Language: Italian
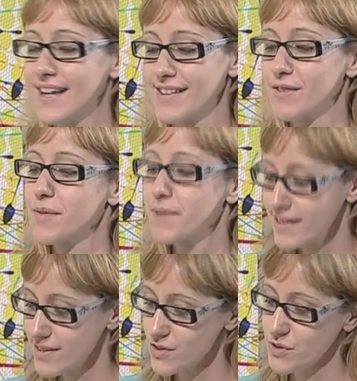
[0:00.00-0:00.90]
Da una
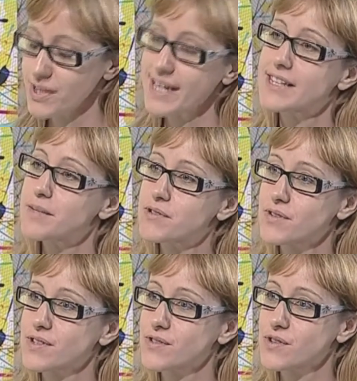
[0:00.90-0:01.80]
parte ci sono grandi
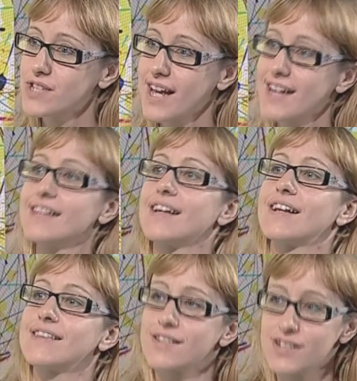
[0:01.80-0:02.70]
bisogni sociali,
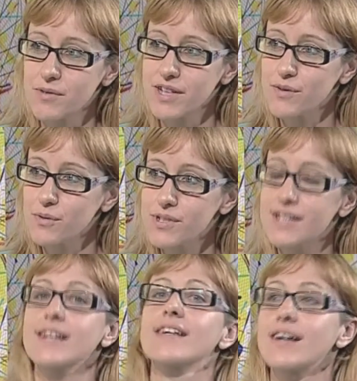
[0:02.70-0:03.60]
dall'altra c'è
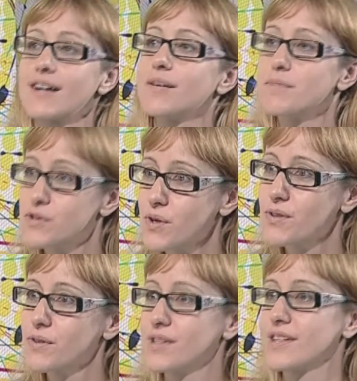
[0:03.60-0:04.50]
un'industria che ha, ha
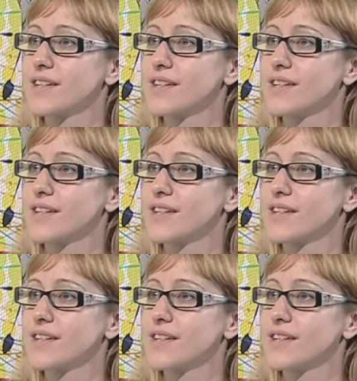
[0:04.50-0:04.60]
bisogno di